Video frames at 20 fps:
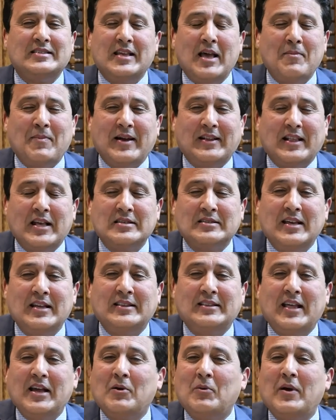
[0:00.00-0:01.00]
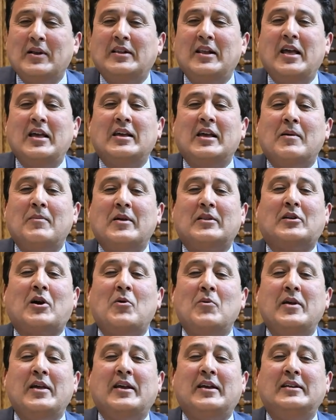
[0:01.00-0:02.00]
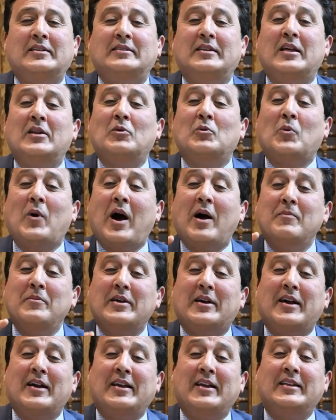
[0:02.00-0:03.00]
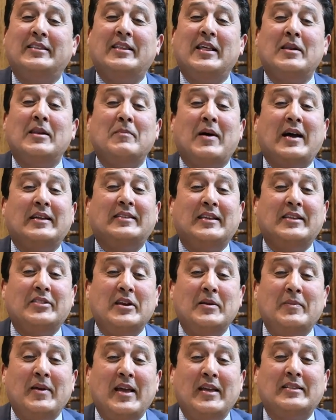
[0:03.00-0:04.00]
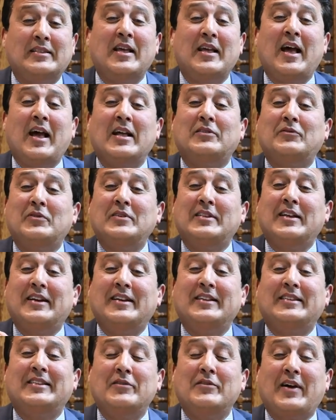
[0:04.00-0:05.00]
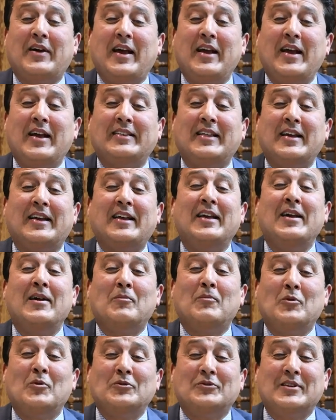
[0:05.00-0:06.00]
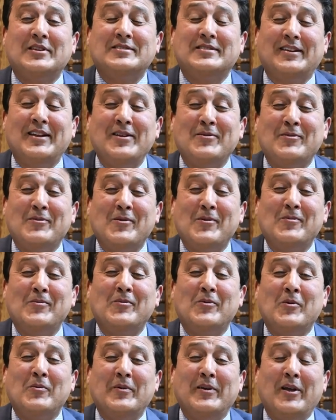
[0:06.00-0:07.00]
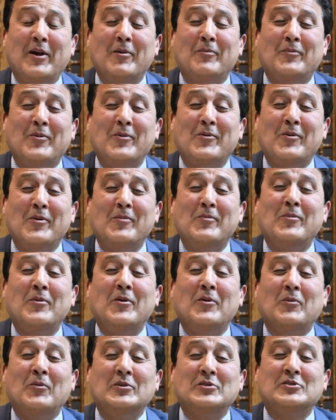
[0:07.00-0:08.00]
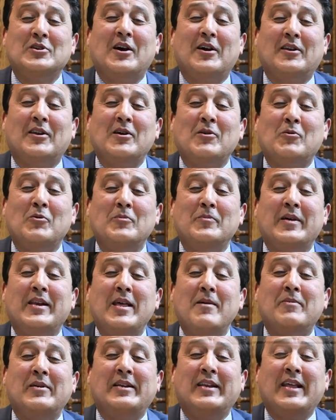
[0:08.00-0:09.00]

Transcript: ابعت اسئلتك وهتلاقي اجابات قويه جدا وعميقه جدا مع تدريبات هتفيدك جدا في حياتك منتظرينكم وبنحبكم وان شاء الله يكون برنامج